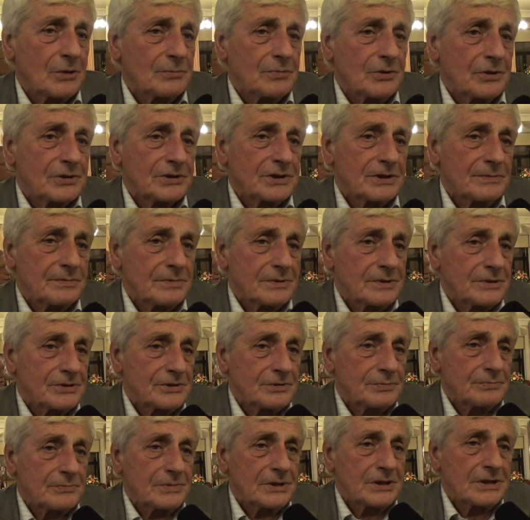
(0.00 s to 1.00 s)
no bo
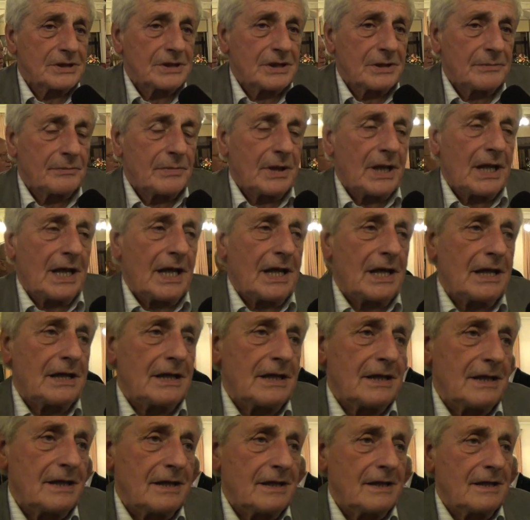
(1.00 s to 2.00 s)
gdybyśmy nie
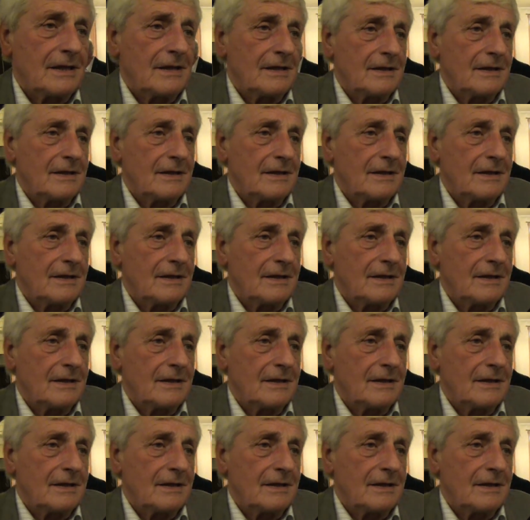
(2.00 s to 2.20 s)
mieli